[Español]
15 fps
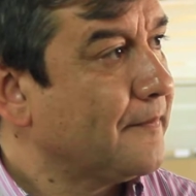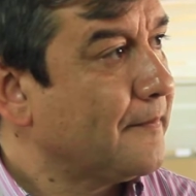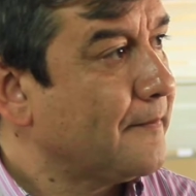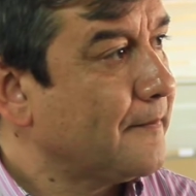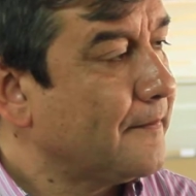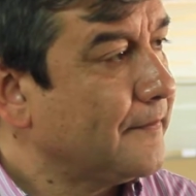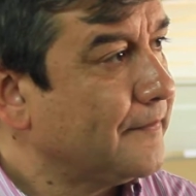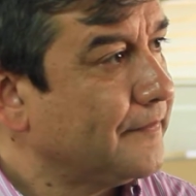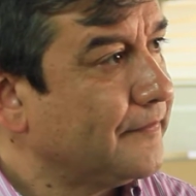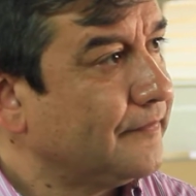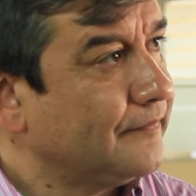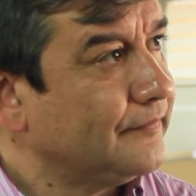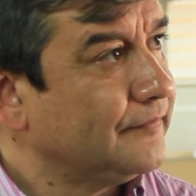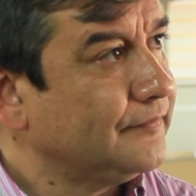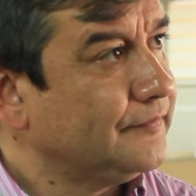del
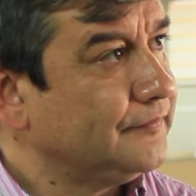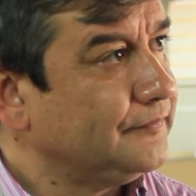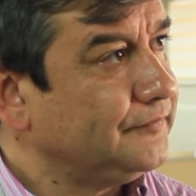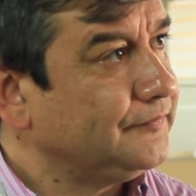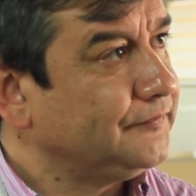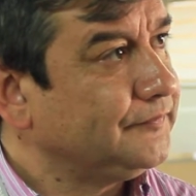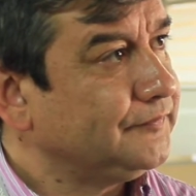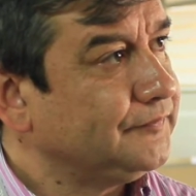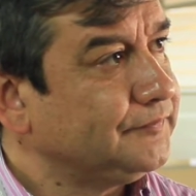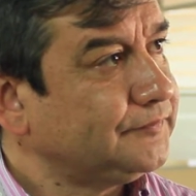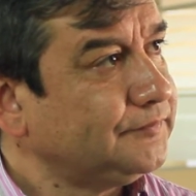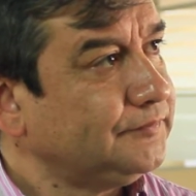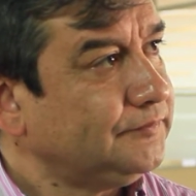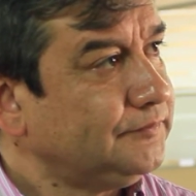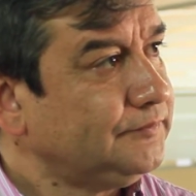eje cafetero ha
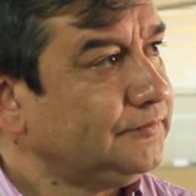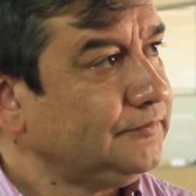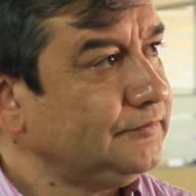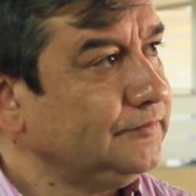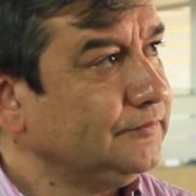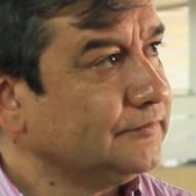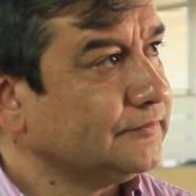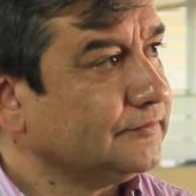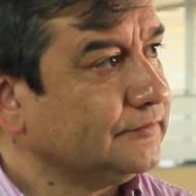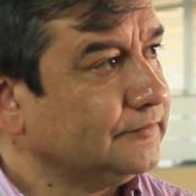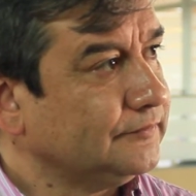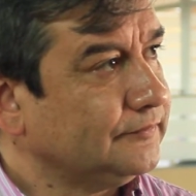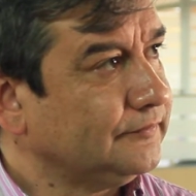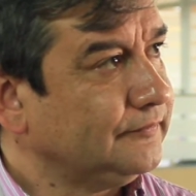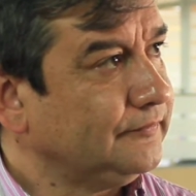habido resistencia por
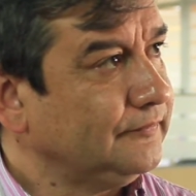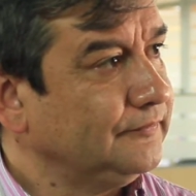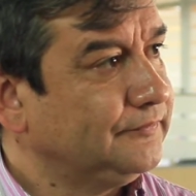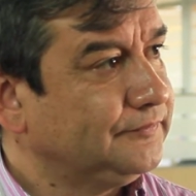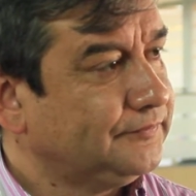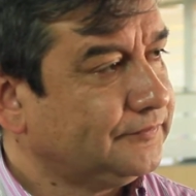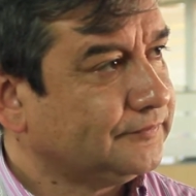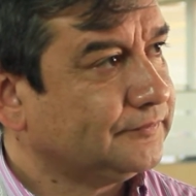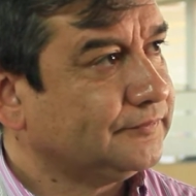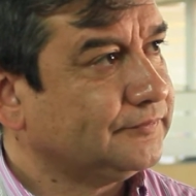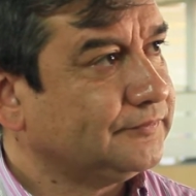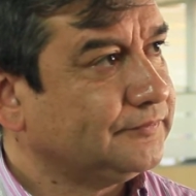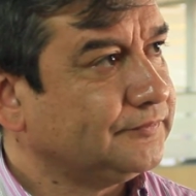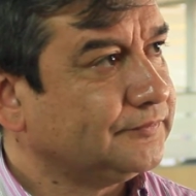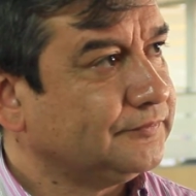parte de los padres de
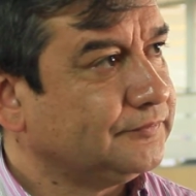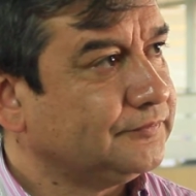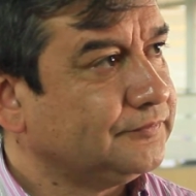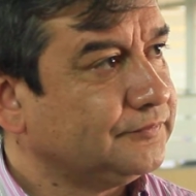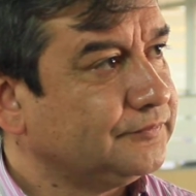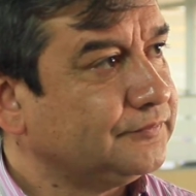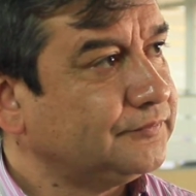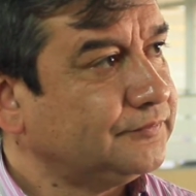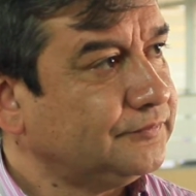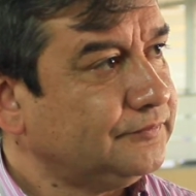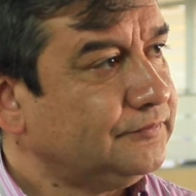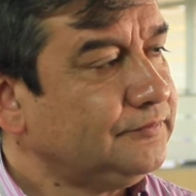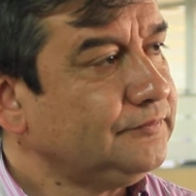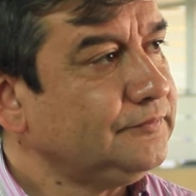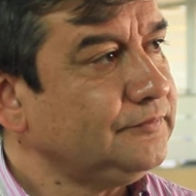seguir vacunando a sus
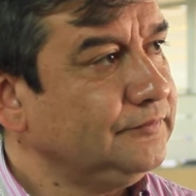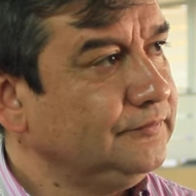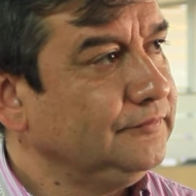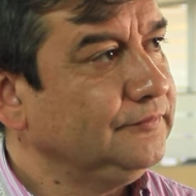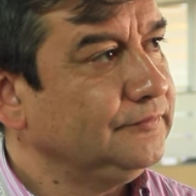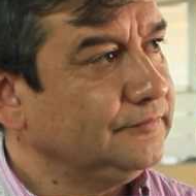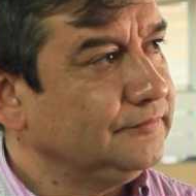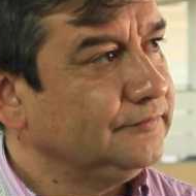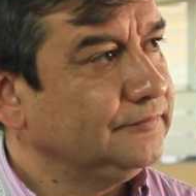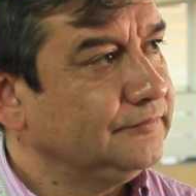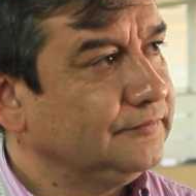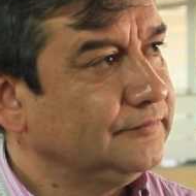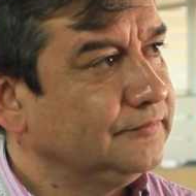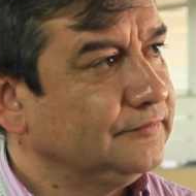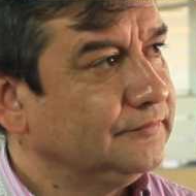hijos. Eh, en
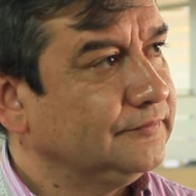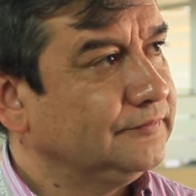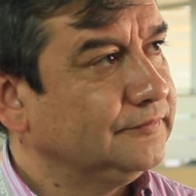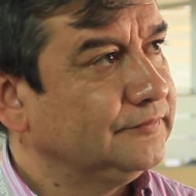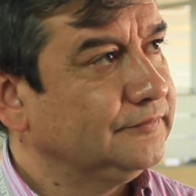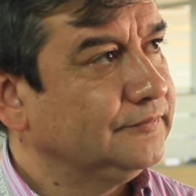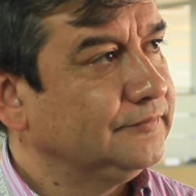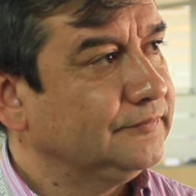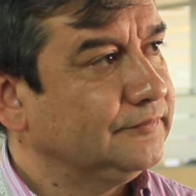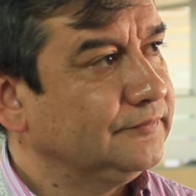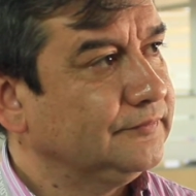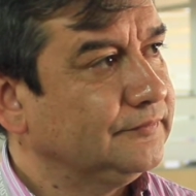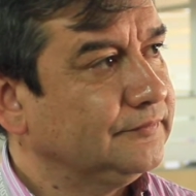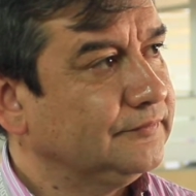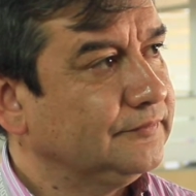Caldas, ah, eh,
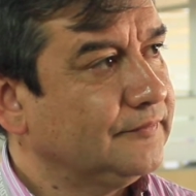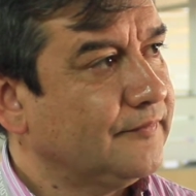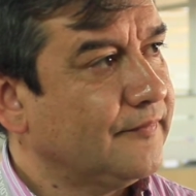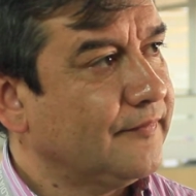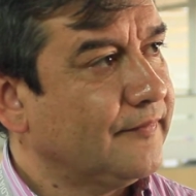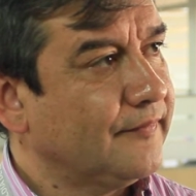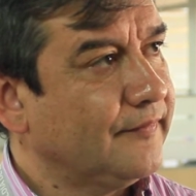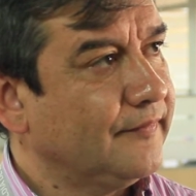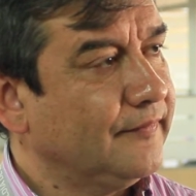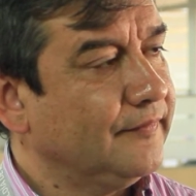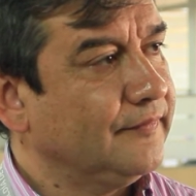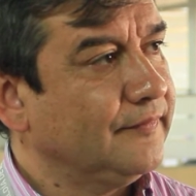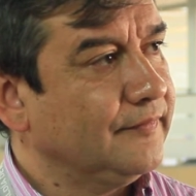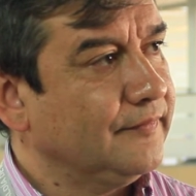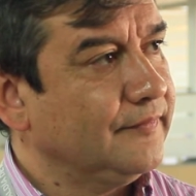es
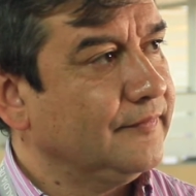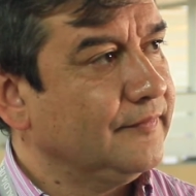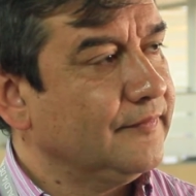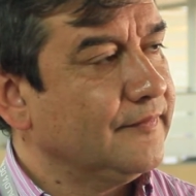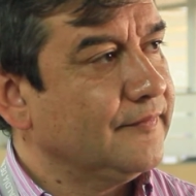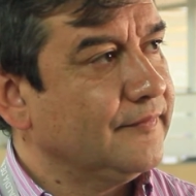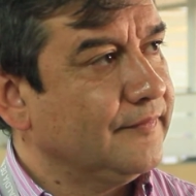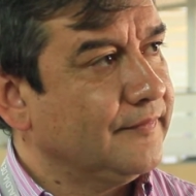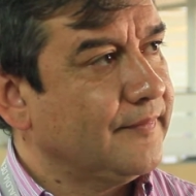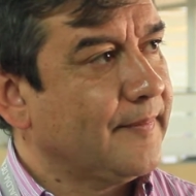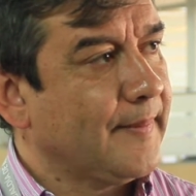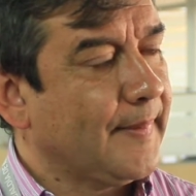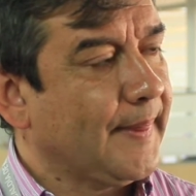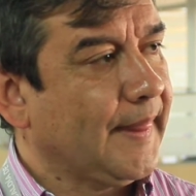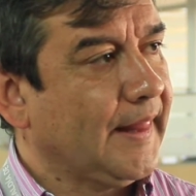o en Manizales
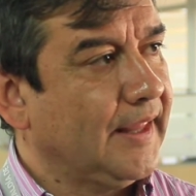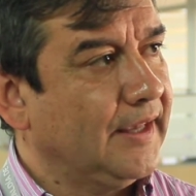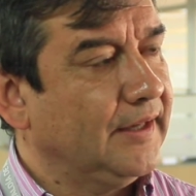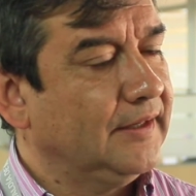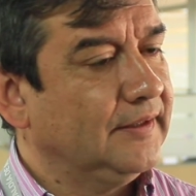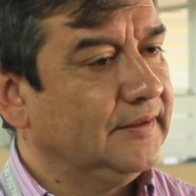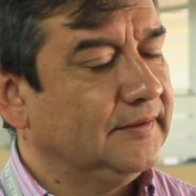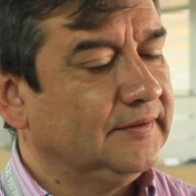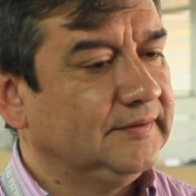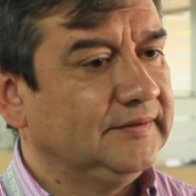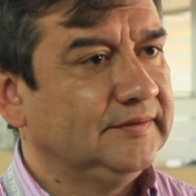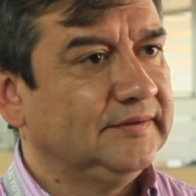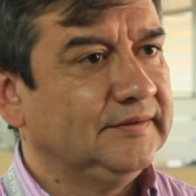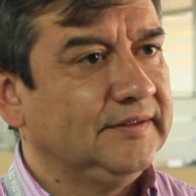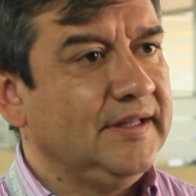específicamente, cuál es el
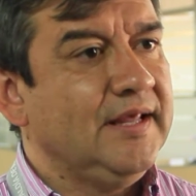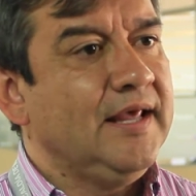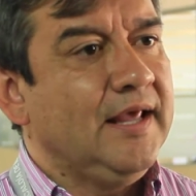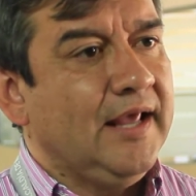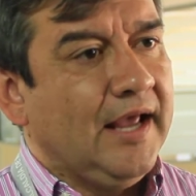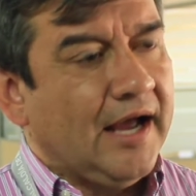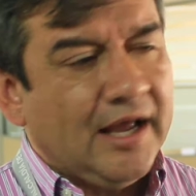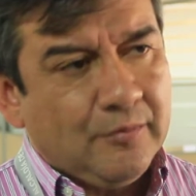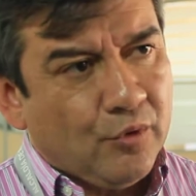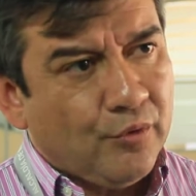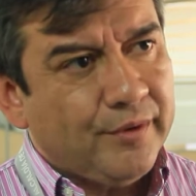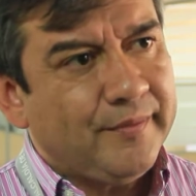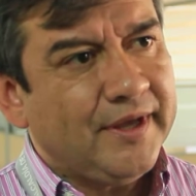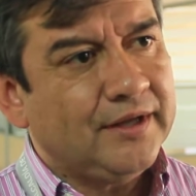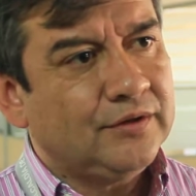limitador? Hay
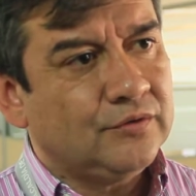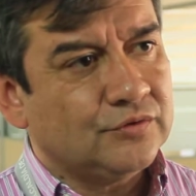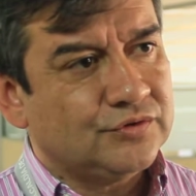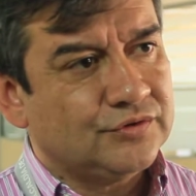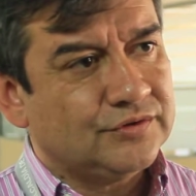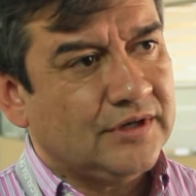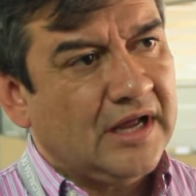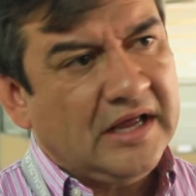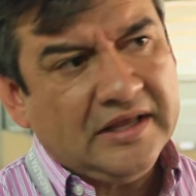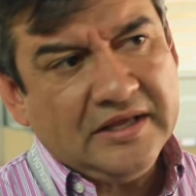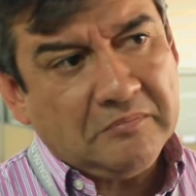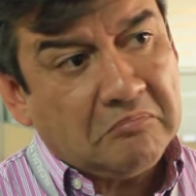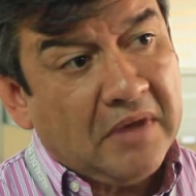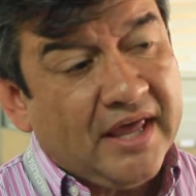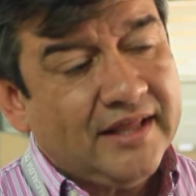movimientos,
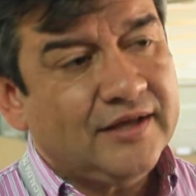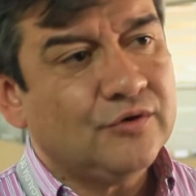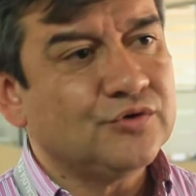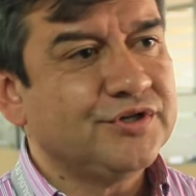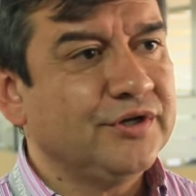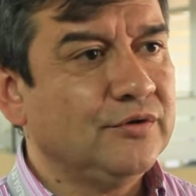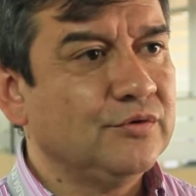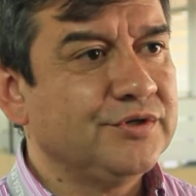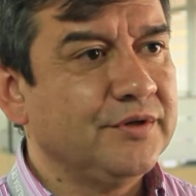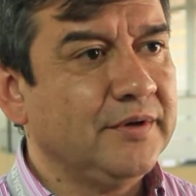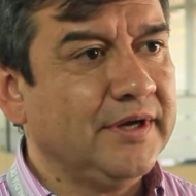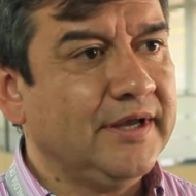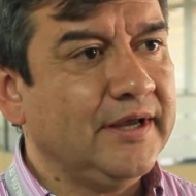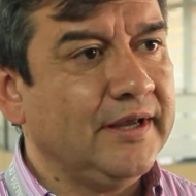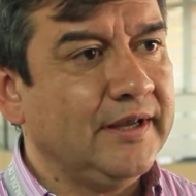hay médicos
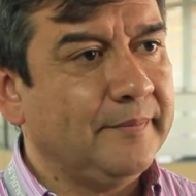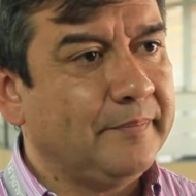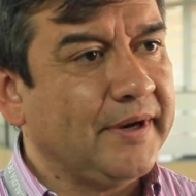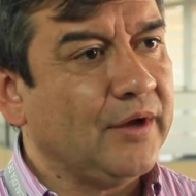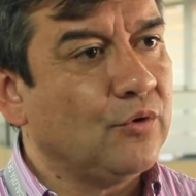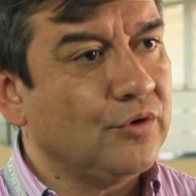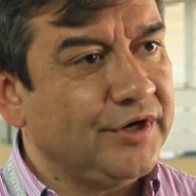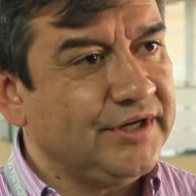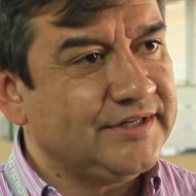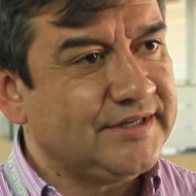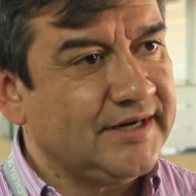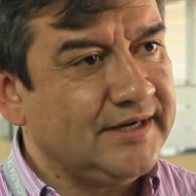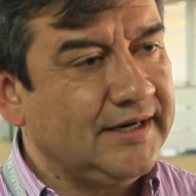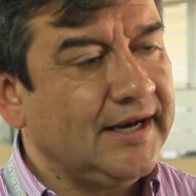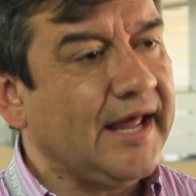inclusive que
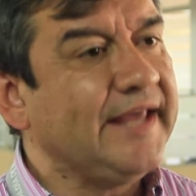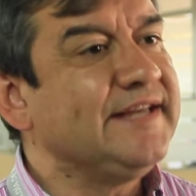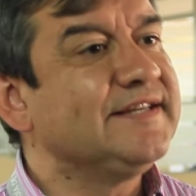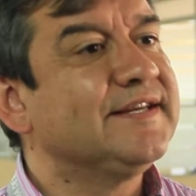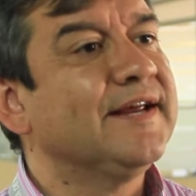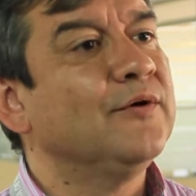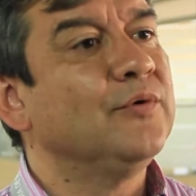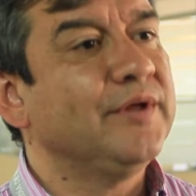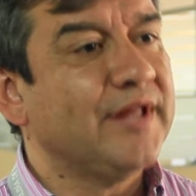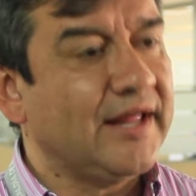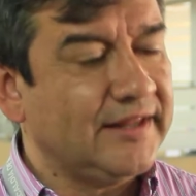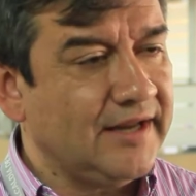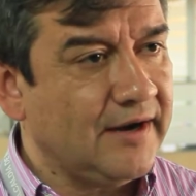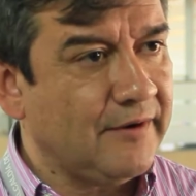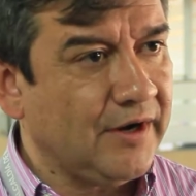preconizan la
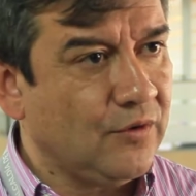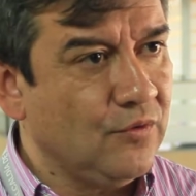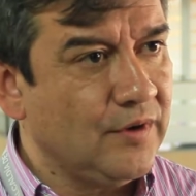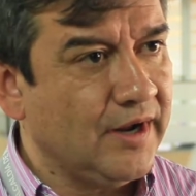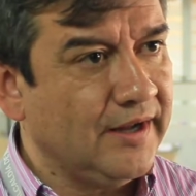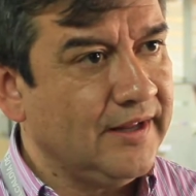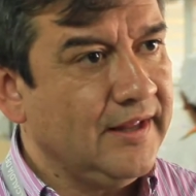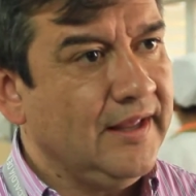inseguridad de la vacuna.